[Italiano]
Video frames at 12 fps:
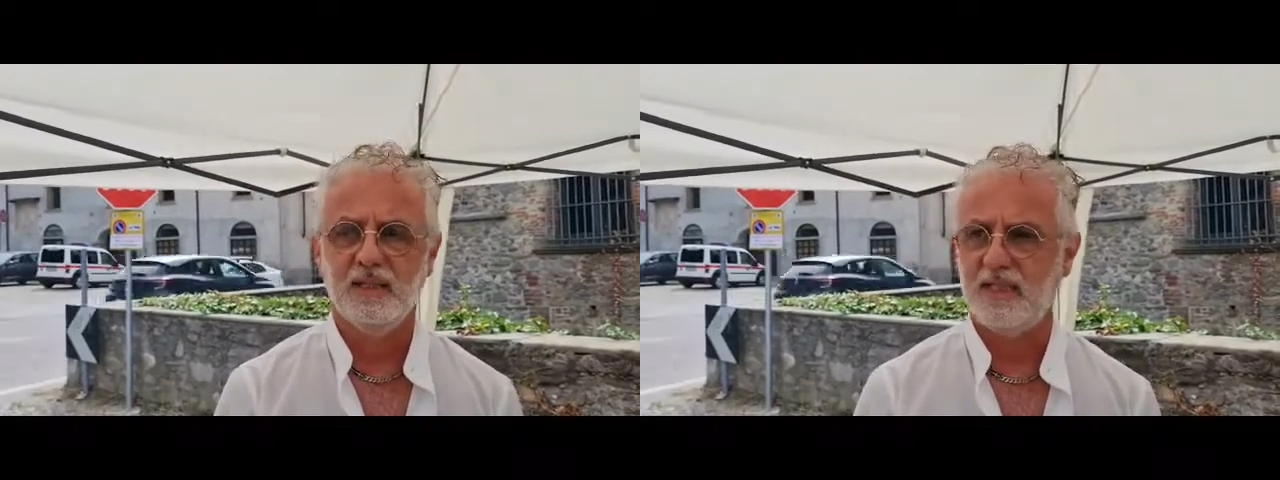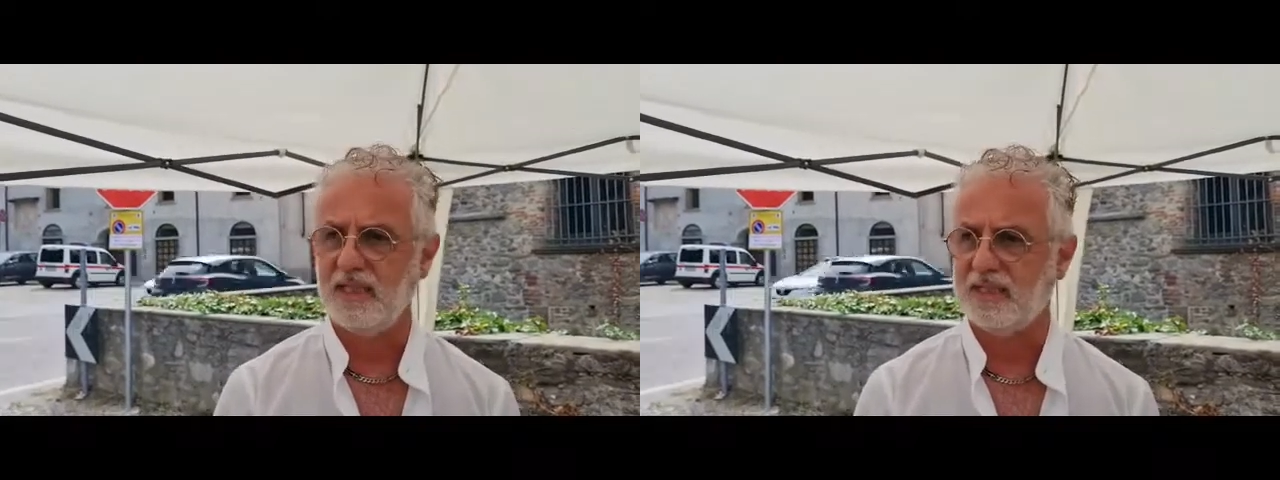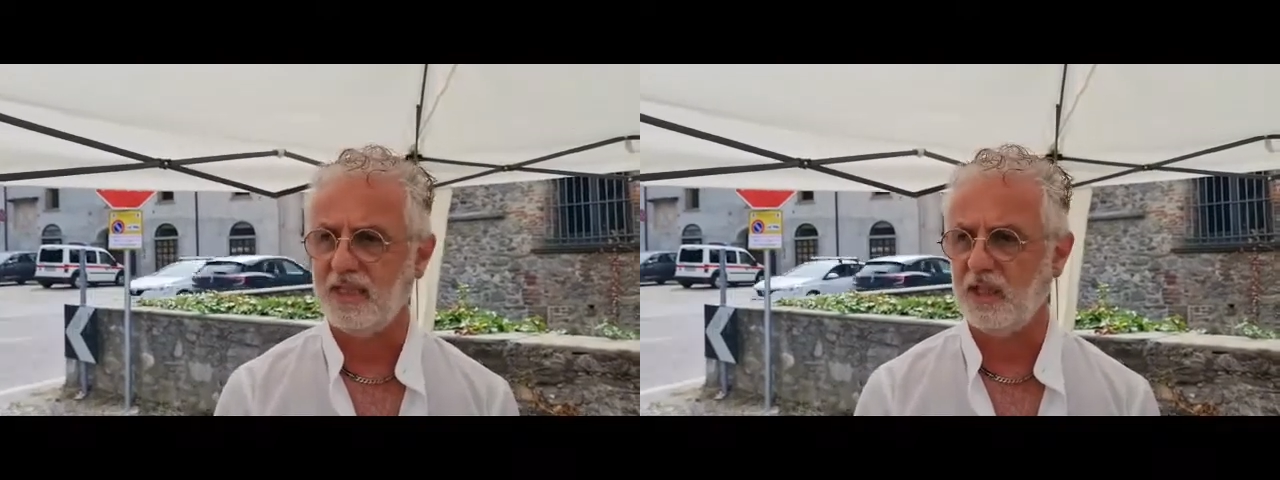
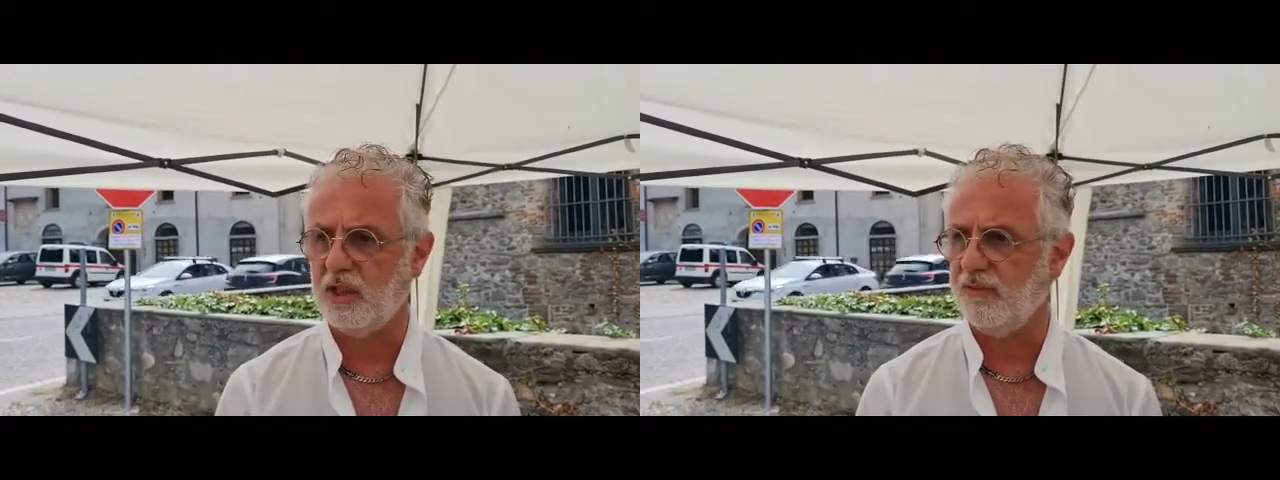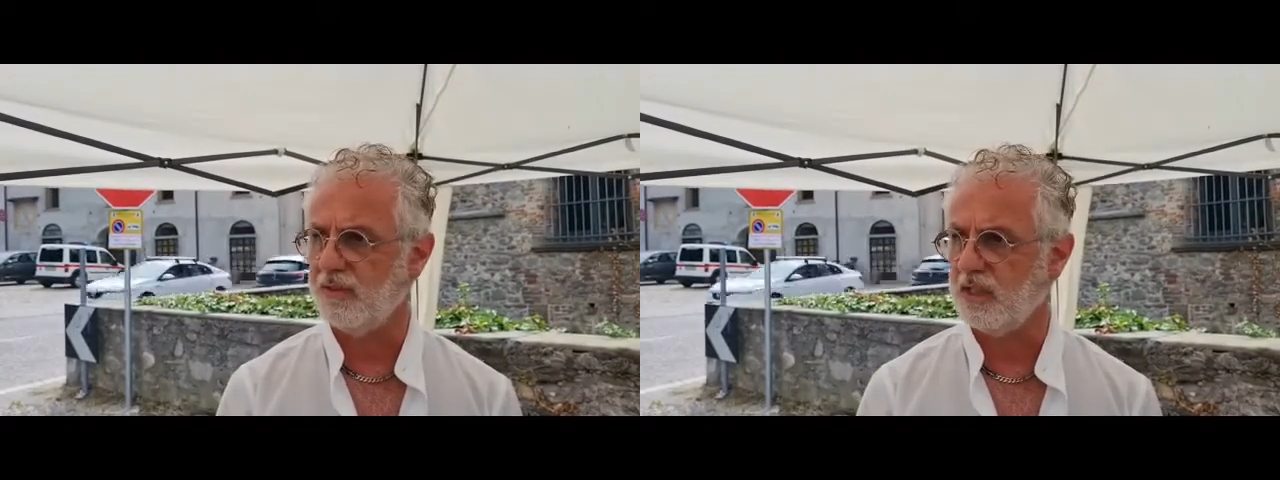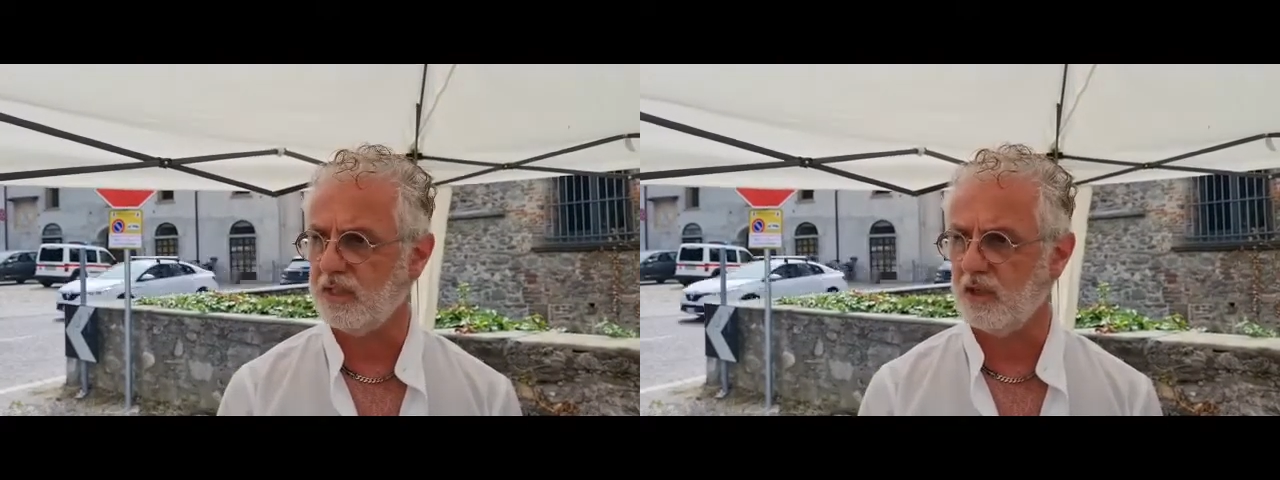senza
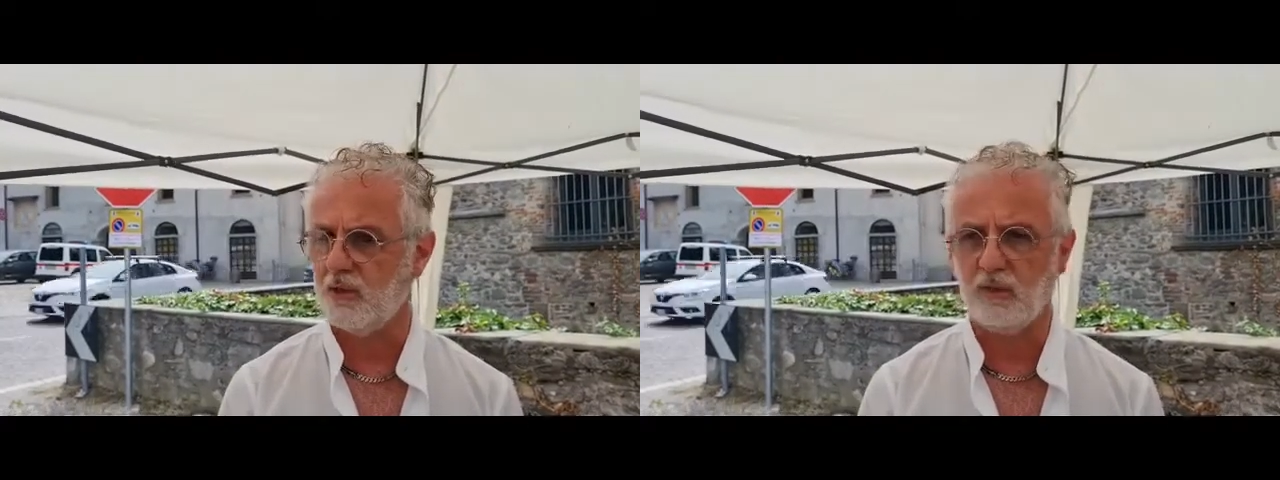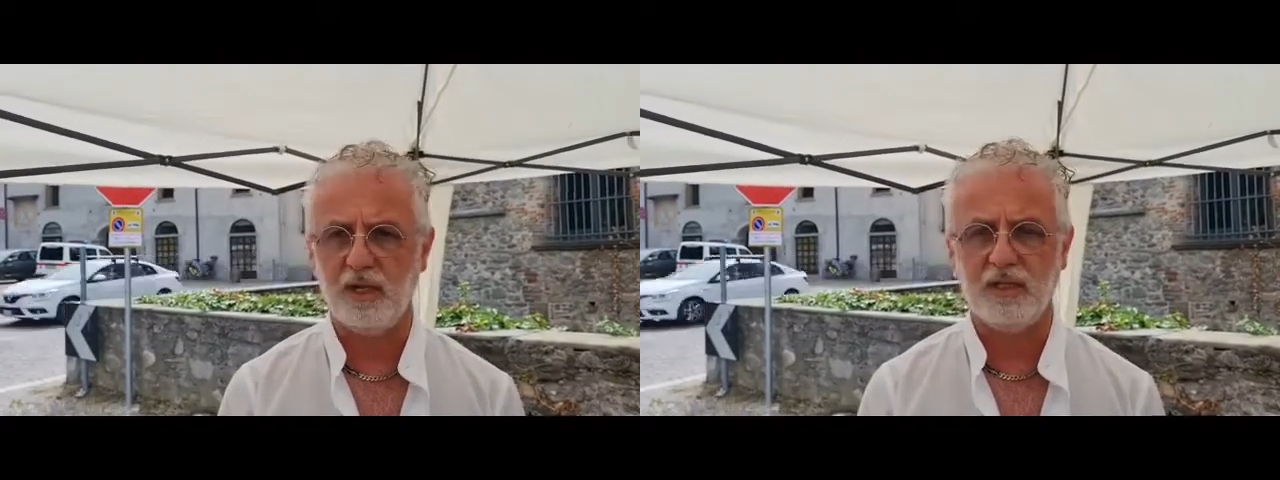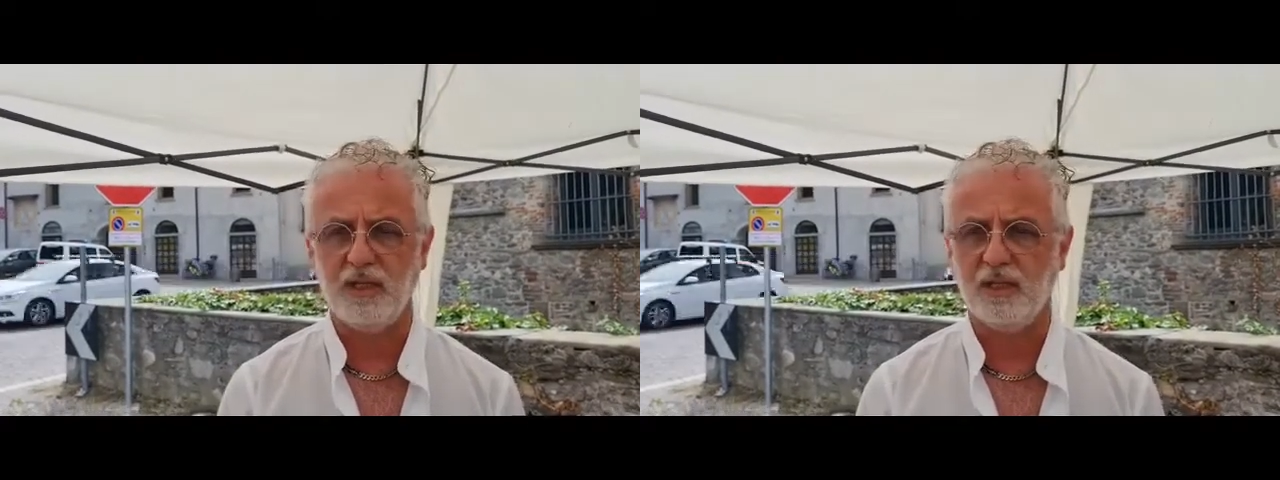additivi, senza
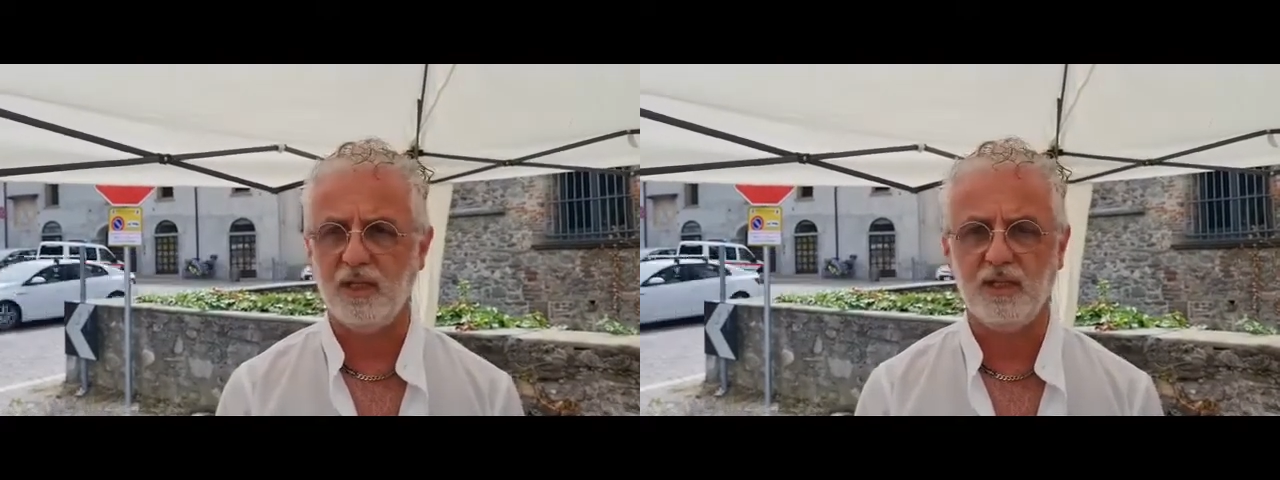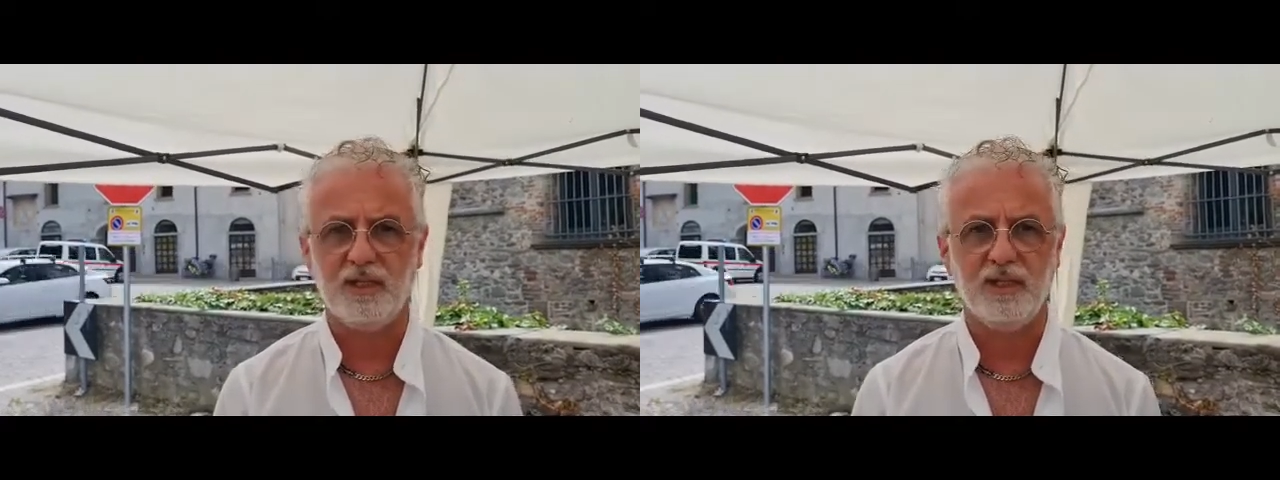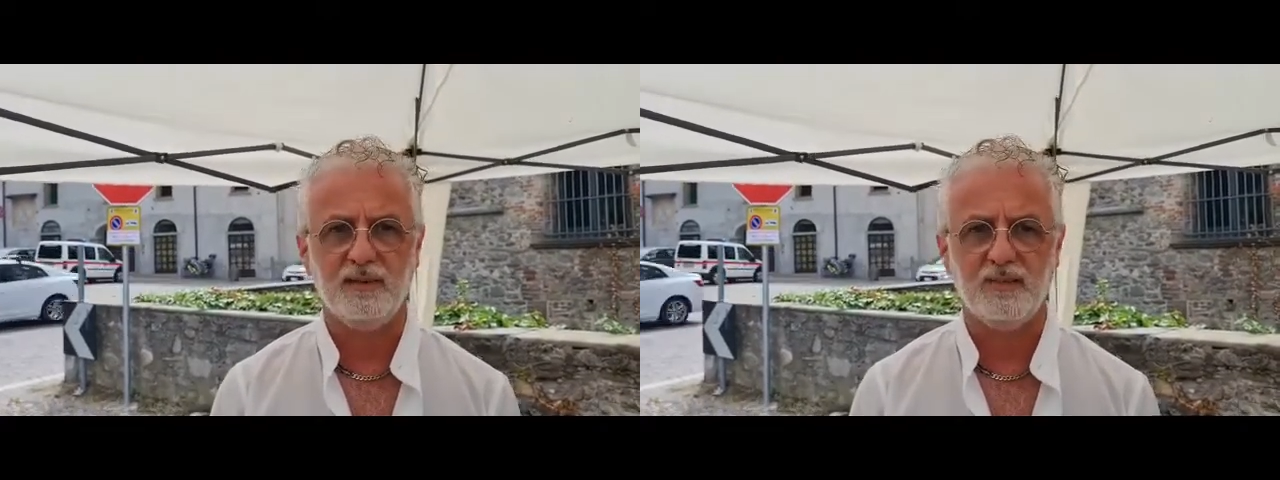colorante,
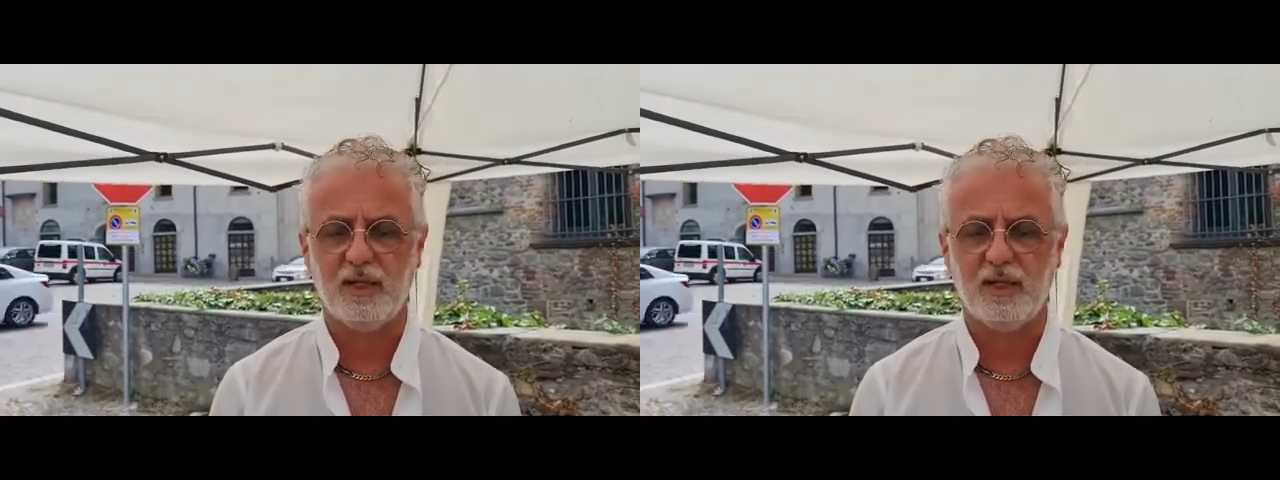niente.